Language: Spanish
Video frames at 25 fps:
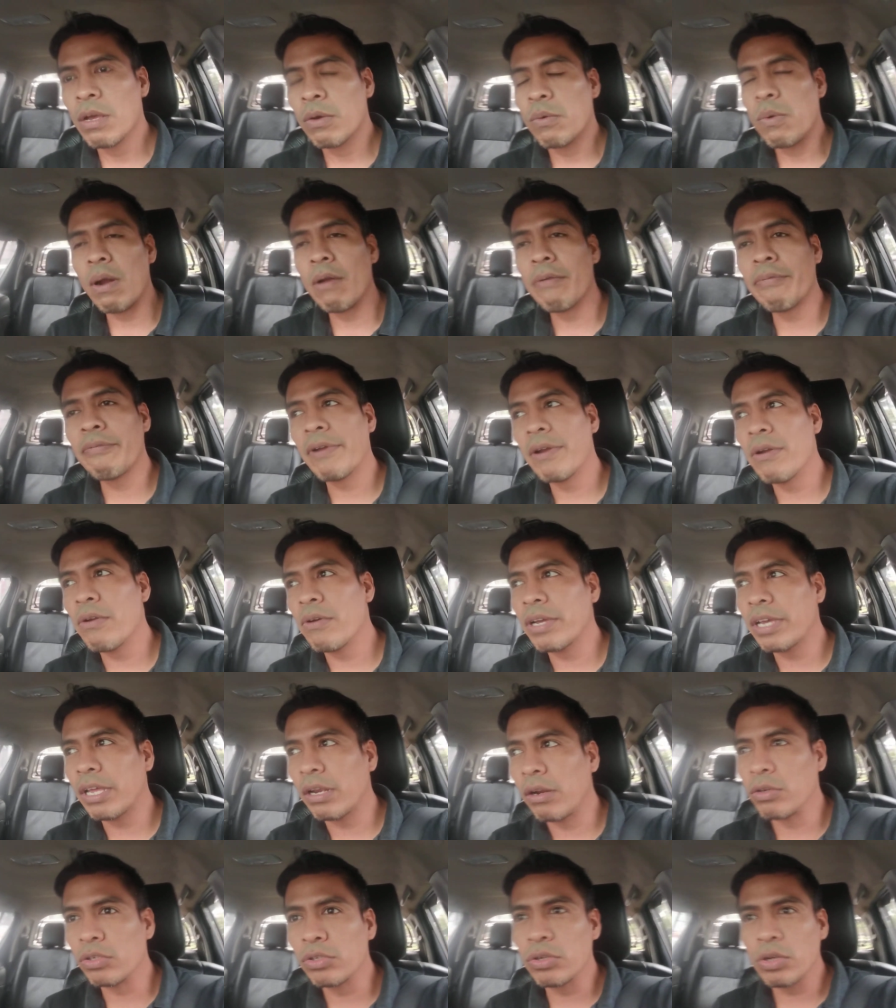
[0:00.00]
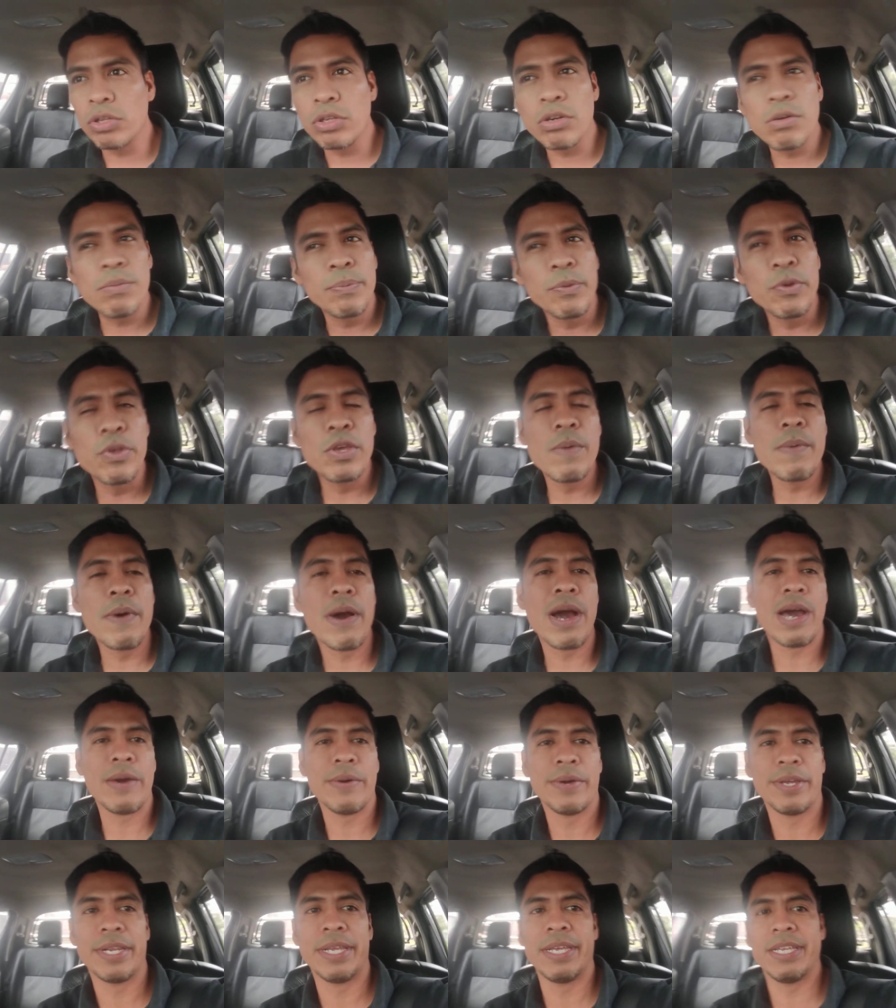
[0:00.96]
cuál fue lo que nosotros pudimos
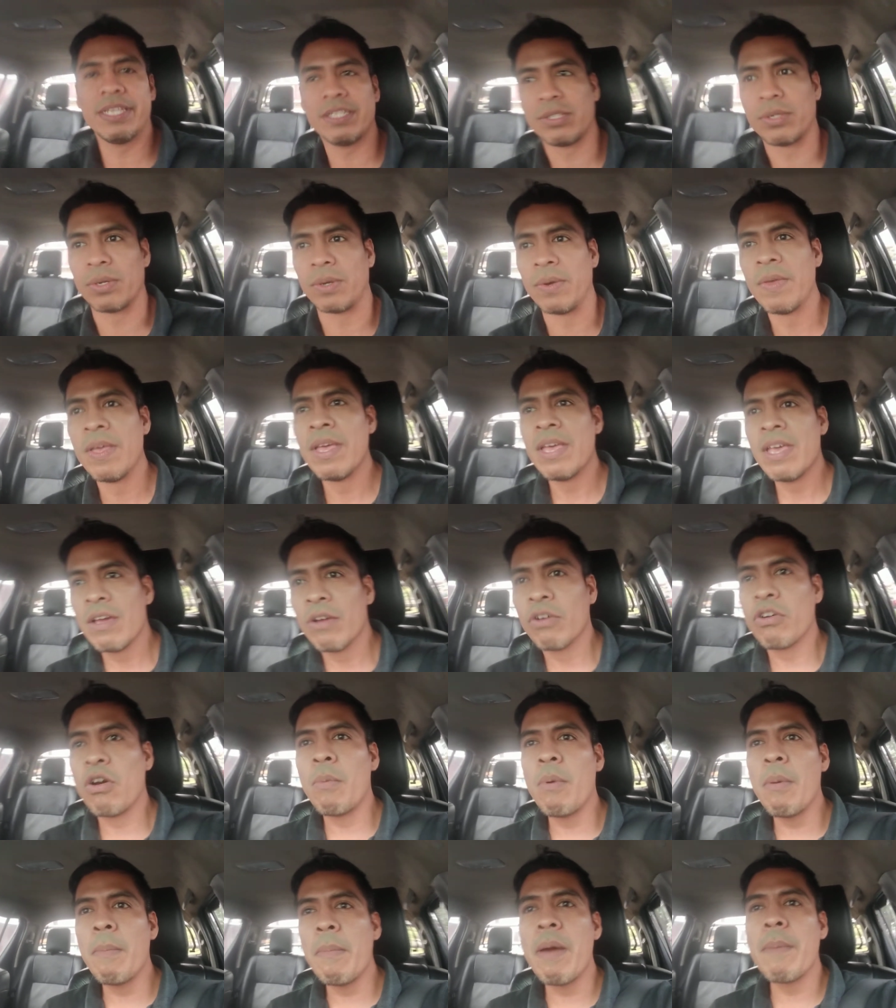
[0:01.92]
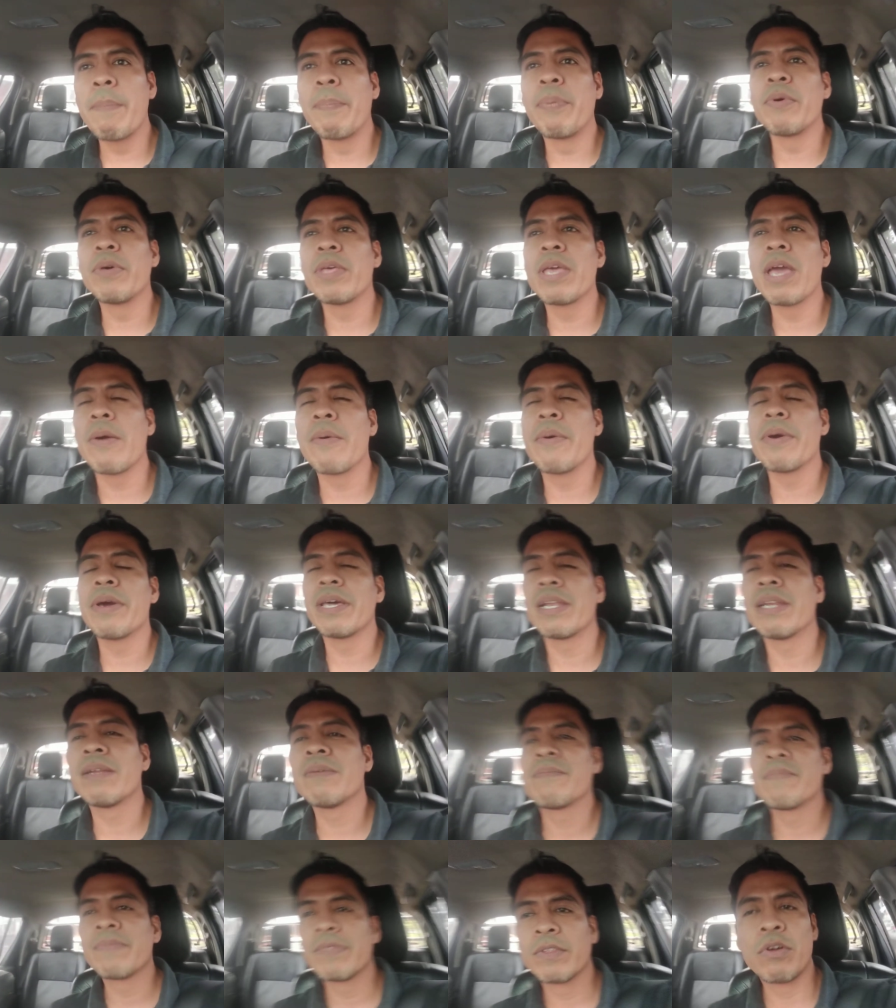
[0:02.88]
haber hecho, cómo me pude
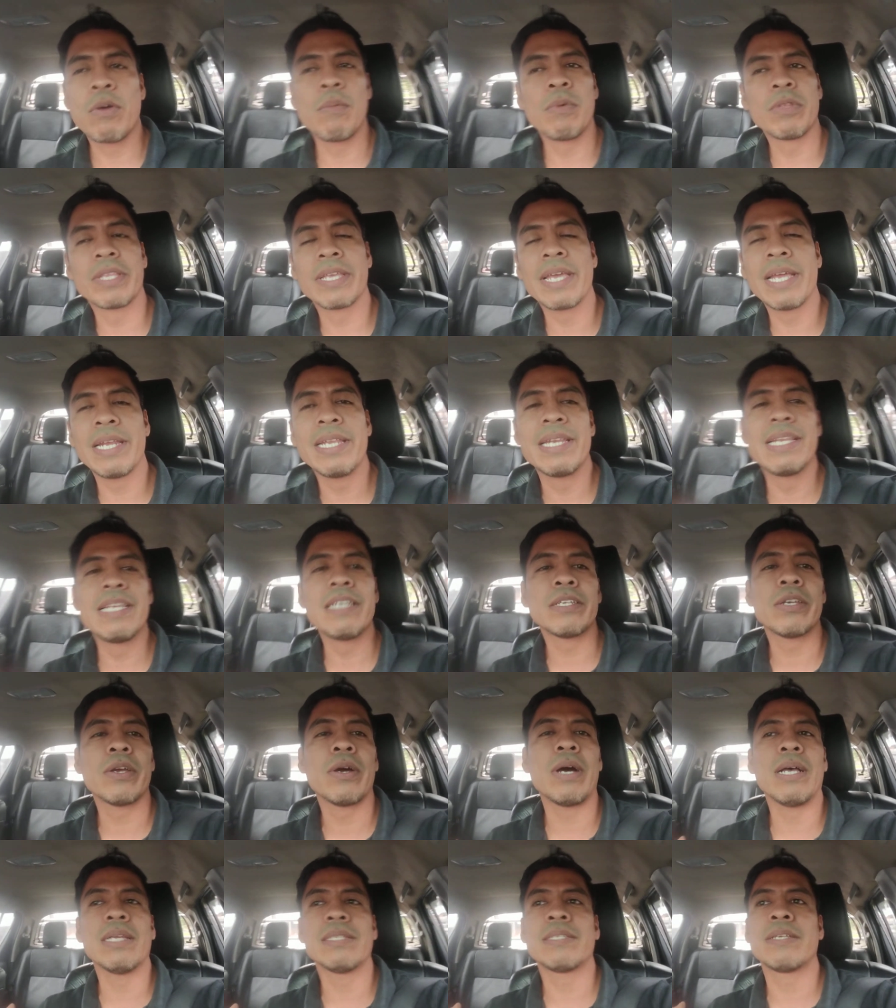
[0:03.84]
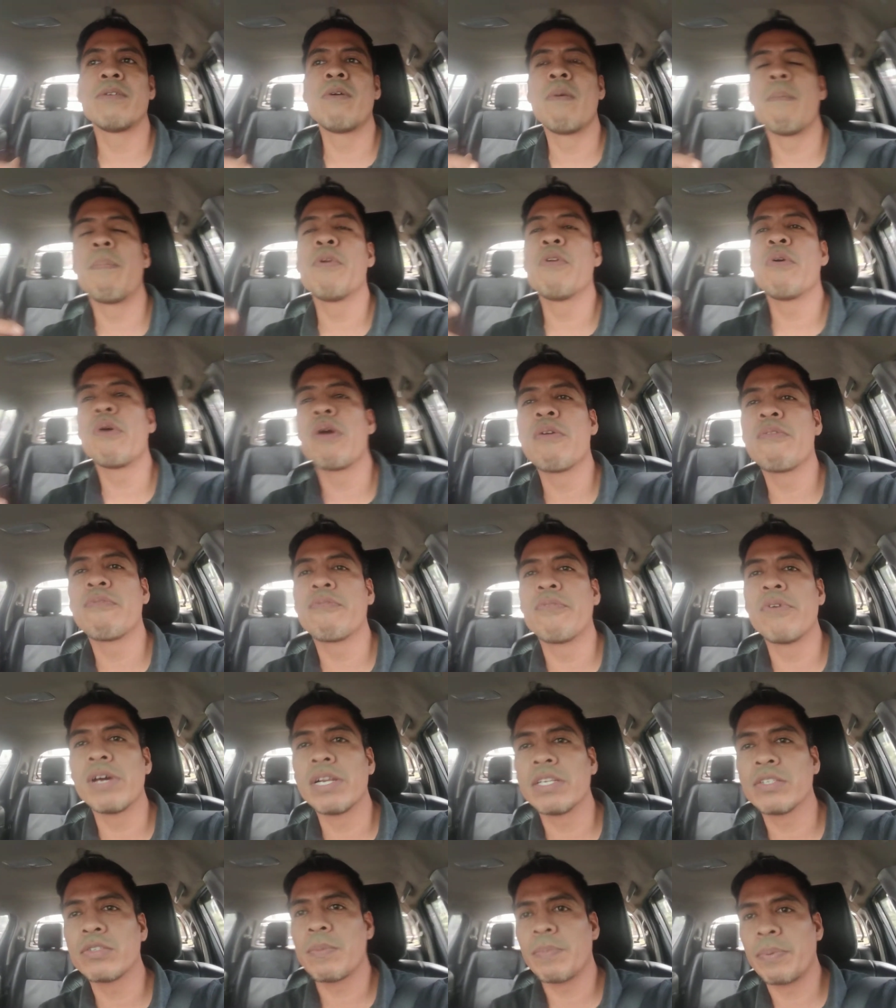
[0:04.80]
haber, como te dije al inicio, hacer un plus
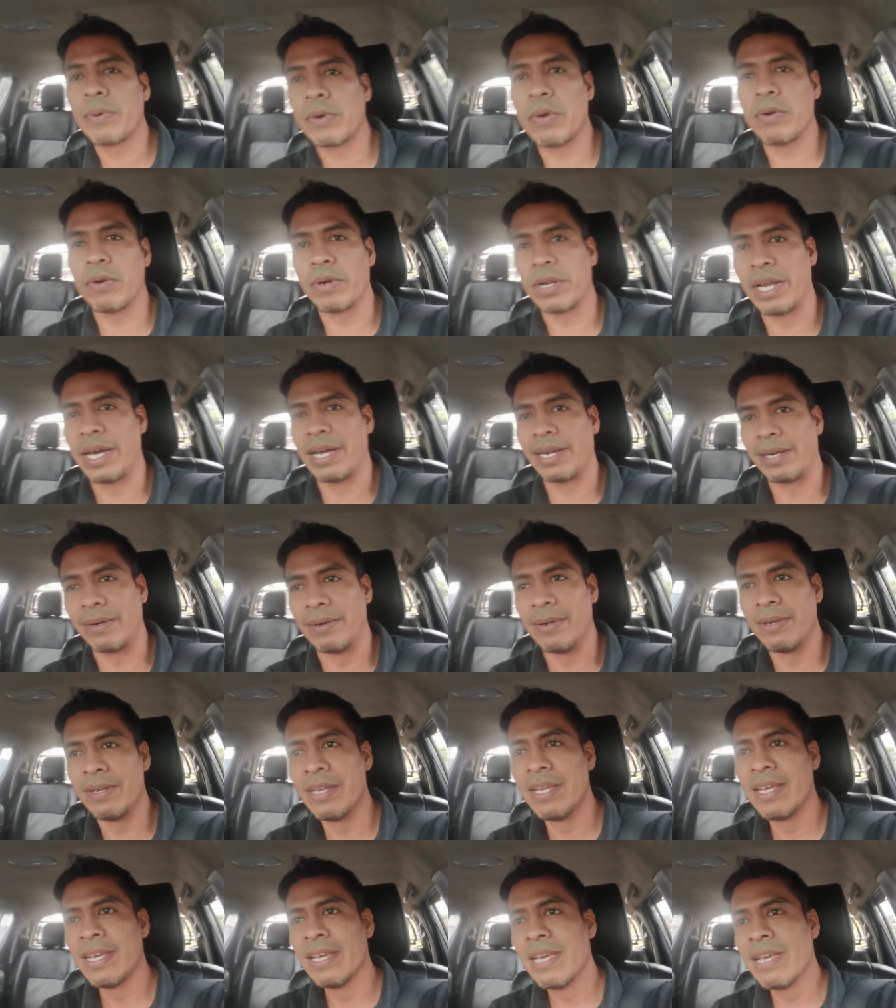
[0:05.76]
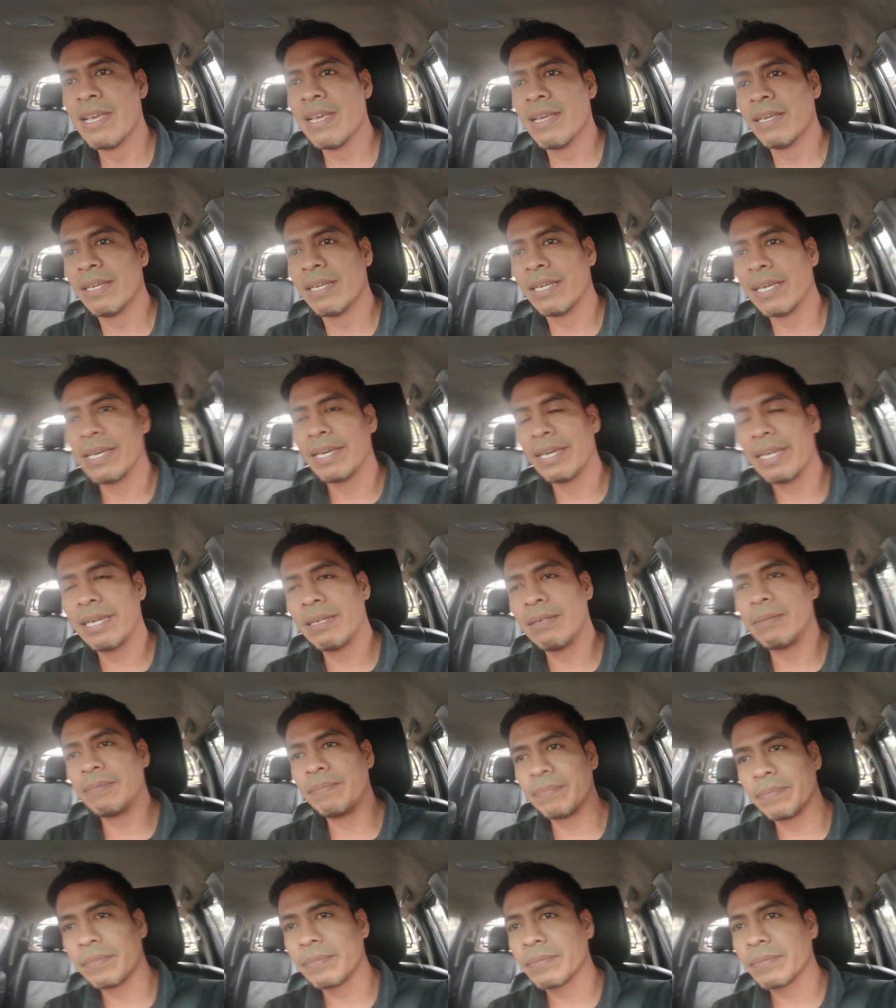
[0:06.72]
esfuerzo por lograrlo. Eh,